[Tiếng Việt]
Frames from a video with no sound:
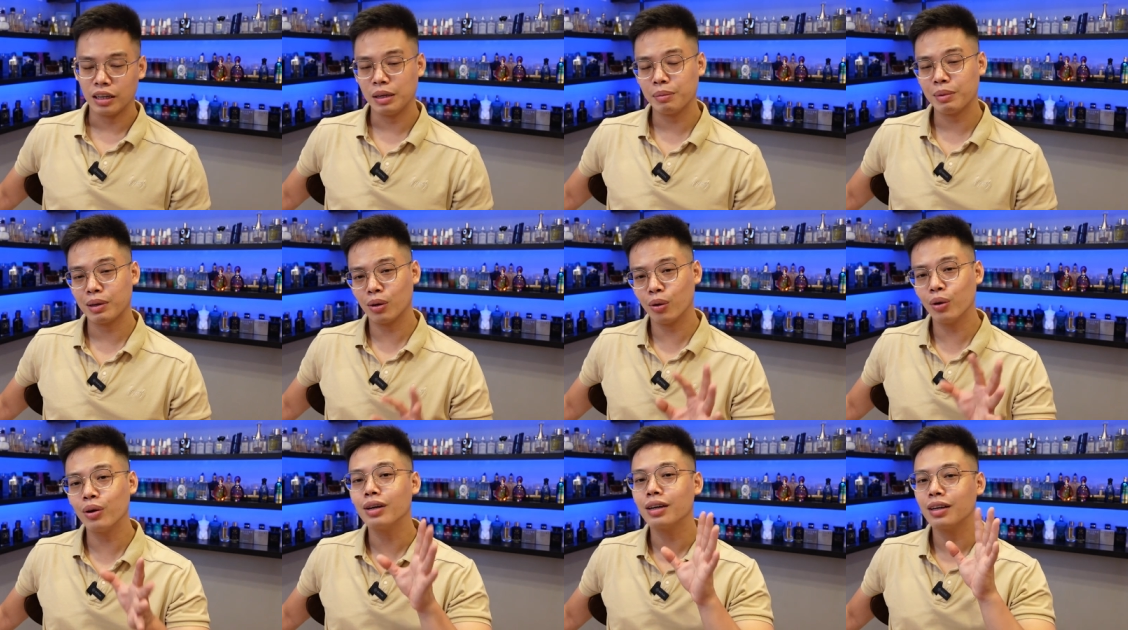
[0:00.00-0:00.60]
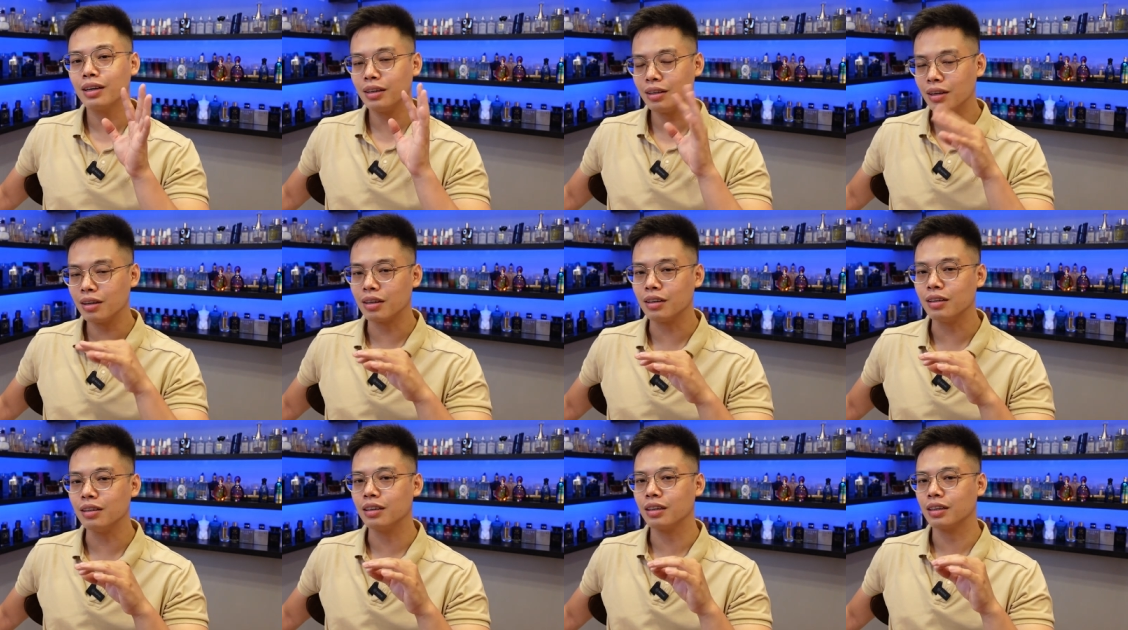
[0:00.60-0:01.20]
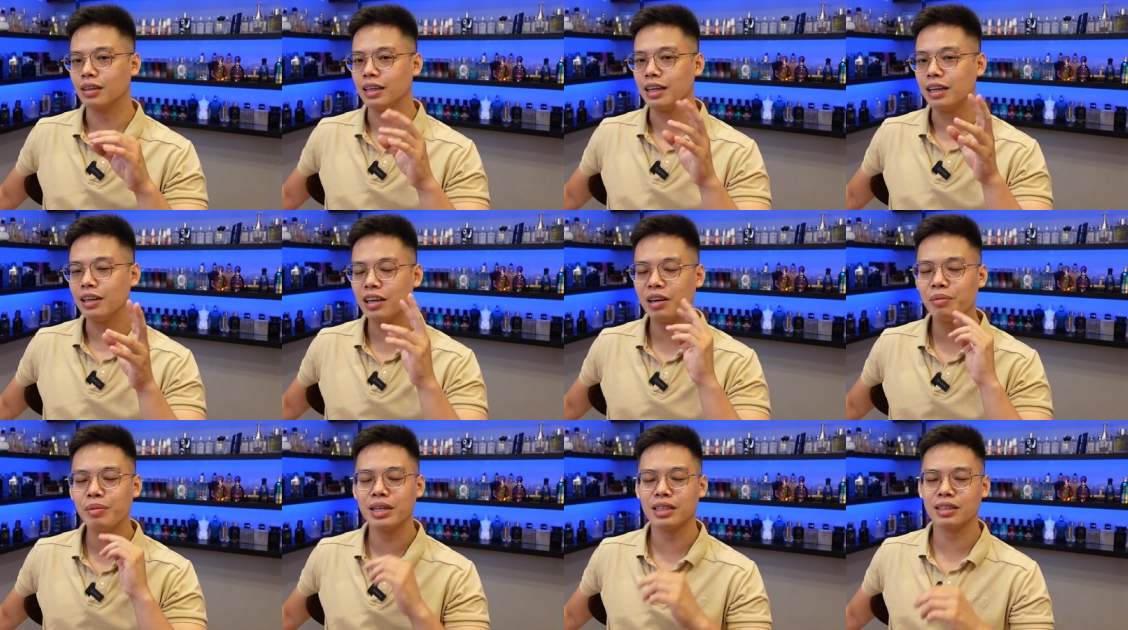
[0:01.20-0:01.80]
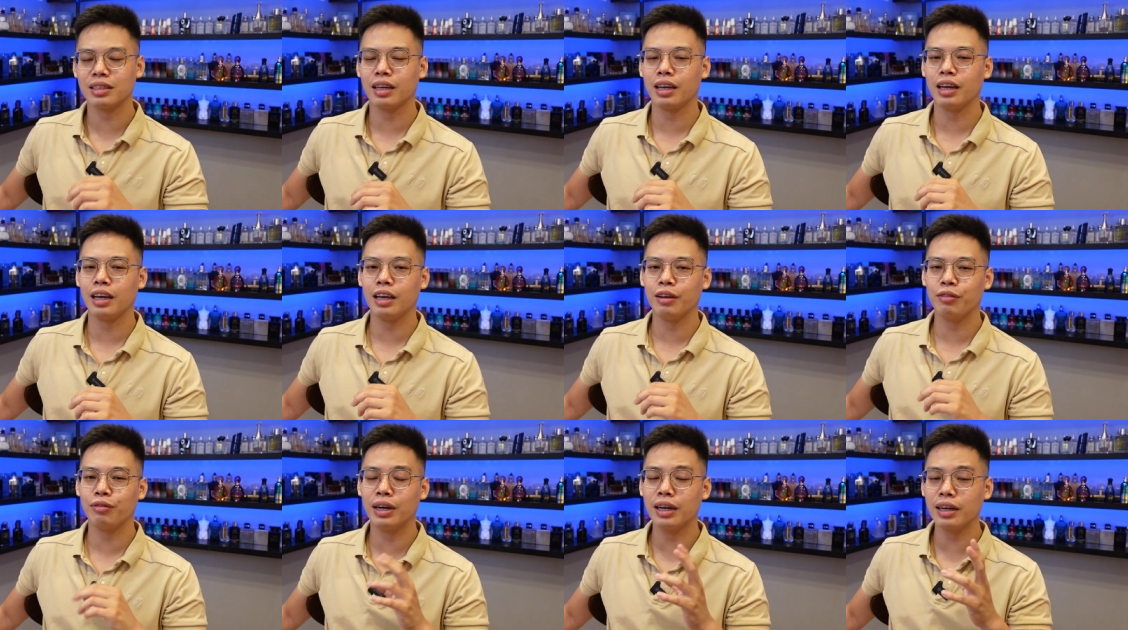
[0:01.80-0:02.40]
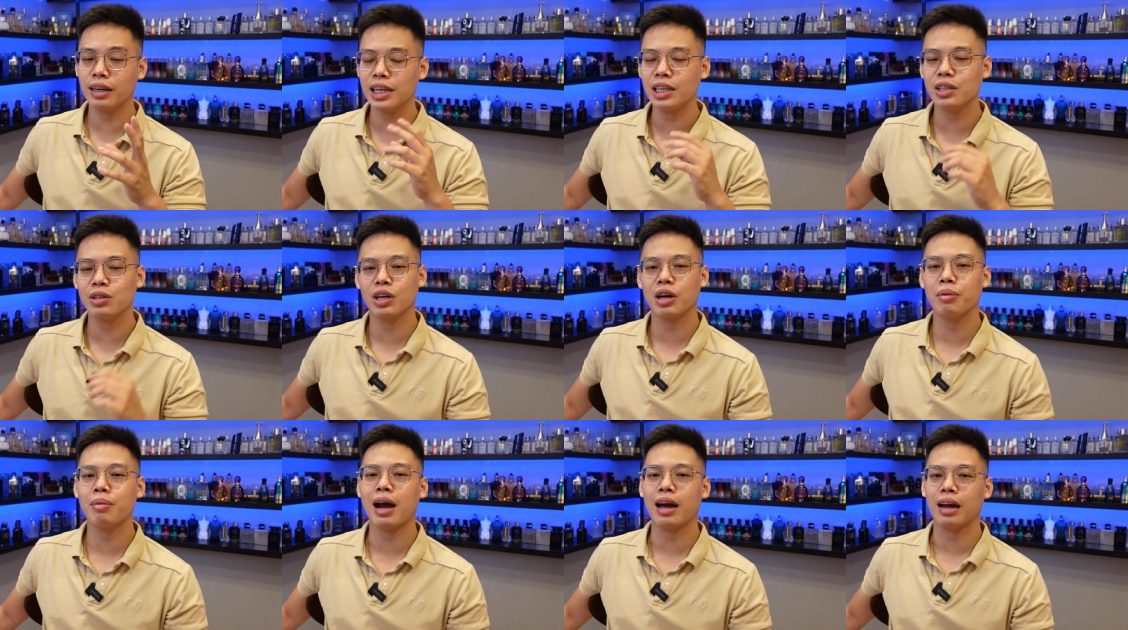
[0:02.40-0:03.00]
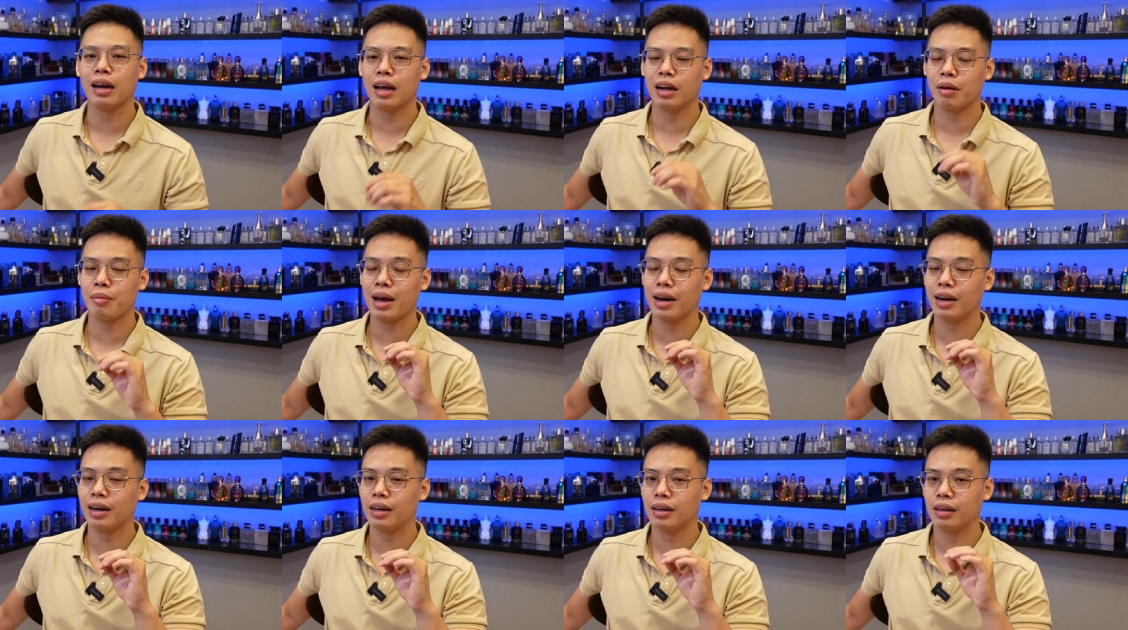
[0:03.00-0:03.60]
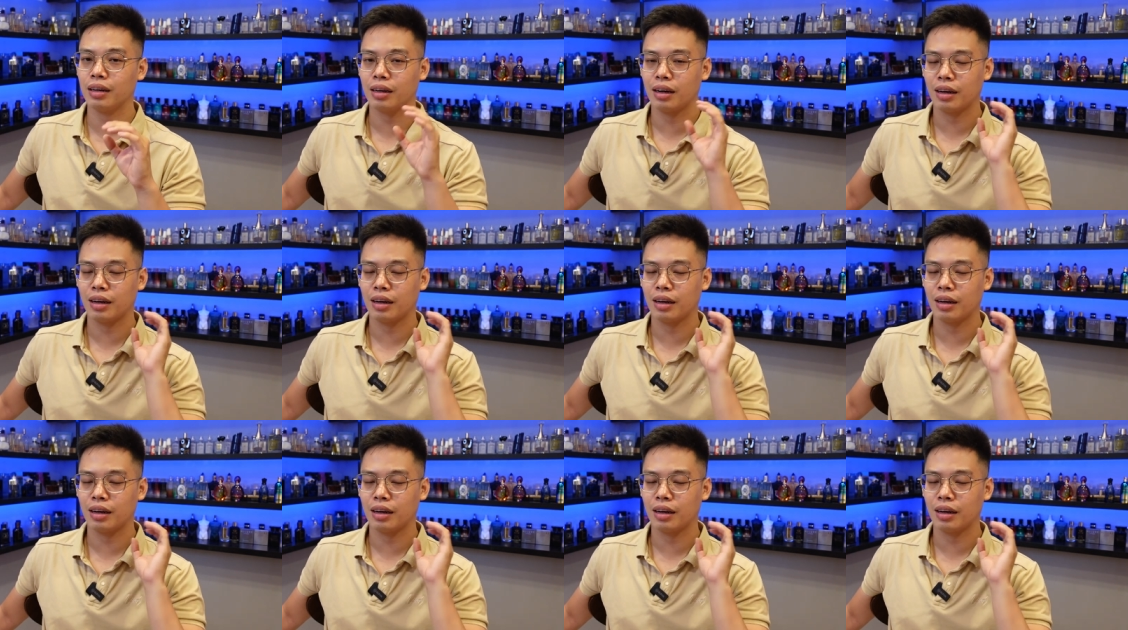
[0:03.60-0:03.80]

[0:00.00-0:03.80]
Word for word: nhưng mà thôi cứ từ từ tí nữa mình sẽ phân tích cho các bạn là các bạn